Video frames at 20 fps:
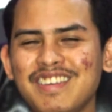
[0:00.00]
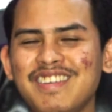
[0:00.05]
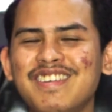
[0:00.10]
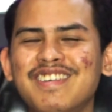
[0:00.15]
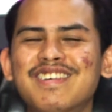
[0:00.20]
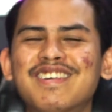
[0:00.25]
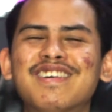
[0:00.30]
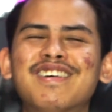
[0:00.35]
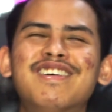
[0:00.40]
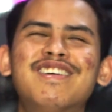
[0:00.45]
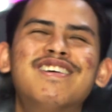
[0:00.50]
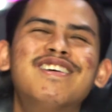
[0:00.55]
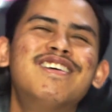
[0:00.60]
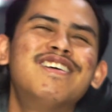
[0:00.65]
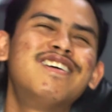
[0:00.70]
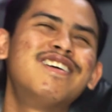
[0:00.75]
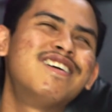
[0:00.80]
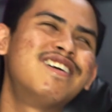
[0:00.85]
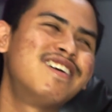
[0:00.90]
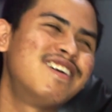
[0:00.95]
Iya,
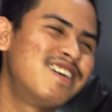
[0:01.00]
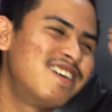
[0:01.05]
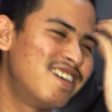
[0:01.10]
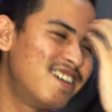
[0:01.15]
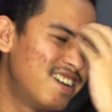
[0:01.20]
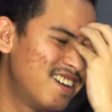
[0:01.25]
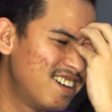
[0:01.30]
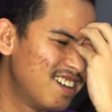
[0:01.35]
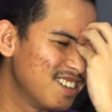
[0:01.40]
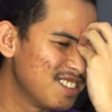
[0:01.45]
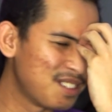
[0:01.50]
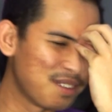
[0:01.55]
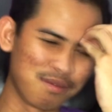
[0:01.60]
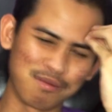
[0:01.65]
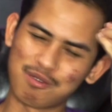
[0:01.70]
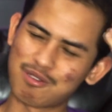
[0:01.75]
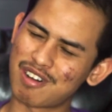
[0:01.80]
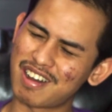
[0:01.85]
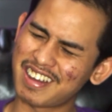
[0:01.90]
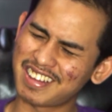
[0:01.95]
oh,
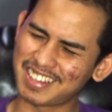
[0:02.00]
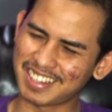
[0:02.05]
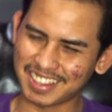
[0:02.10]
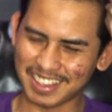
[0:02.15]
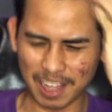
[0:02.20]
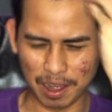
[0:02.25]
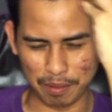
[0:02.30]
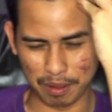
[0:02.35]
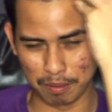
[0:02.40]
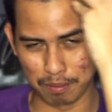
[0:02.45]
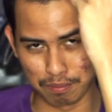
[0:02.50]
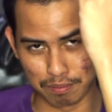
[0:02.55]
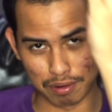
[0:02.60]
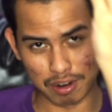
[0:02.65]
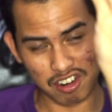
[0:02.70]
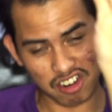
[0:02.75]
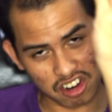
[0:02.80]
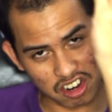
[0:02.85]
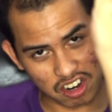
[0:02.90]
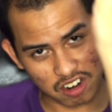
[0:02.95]
semua aja tapi
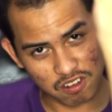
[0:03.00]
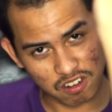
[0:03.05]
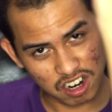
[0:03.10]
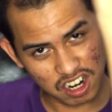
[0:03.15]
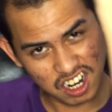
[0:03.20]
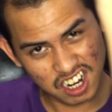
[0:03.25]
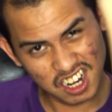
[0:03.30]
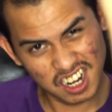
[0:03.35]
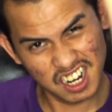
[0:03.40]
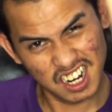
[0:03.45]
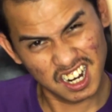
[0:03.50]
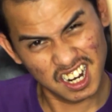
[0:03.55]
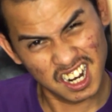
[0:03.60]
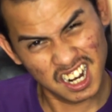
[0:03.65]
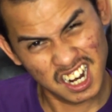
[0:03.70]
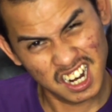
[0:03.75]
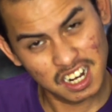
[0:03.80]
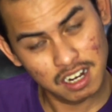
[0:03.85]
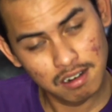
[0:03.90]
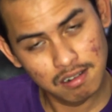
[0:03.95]
bohong.
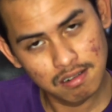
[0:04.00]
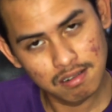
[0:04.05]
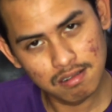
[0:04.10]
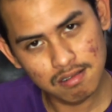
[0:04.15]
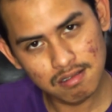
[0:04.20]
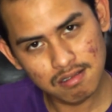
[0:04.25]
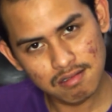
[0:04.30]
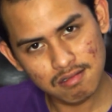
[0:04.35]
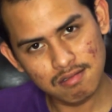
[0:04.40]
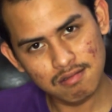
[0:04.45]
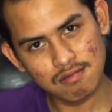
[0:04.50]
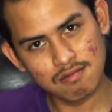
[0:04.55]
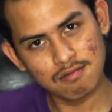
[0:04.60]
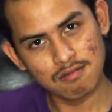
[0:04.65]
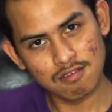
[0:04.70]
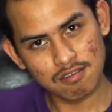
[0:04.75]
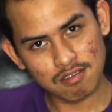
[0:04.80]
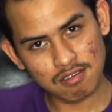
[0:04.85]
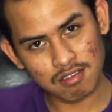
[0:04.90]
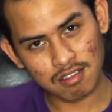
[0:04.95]
Woi.
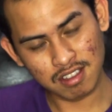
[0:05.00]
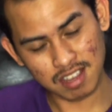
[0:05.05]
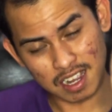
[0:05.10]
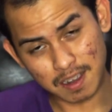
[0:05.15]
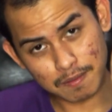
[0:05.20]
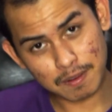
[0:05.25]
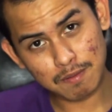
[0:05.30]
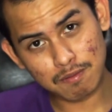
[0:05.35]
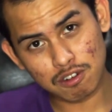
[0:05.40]
Tapi